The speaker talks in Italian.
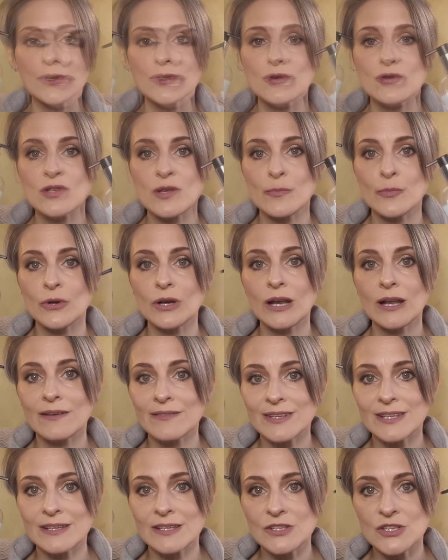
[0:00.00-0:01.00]
questo sapone
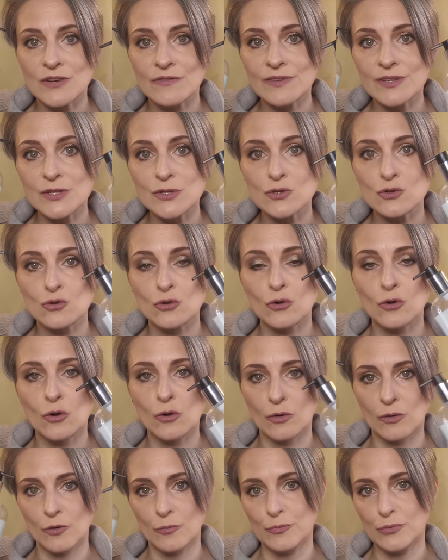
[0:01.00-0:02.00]
l'avete già
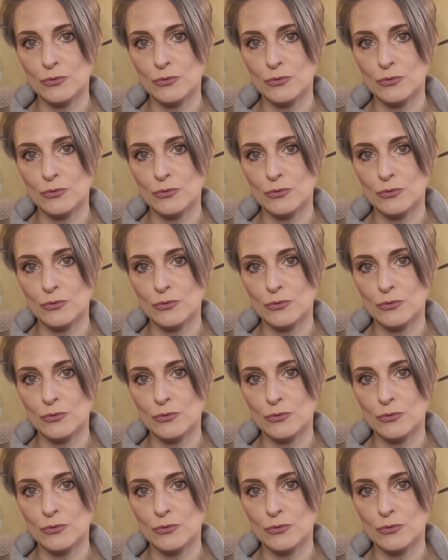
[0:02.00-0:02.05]
visto eh,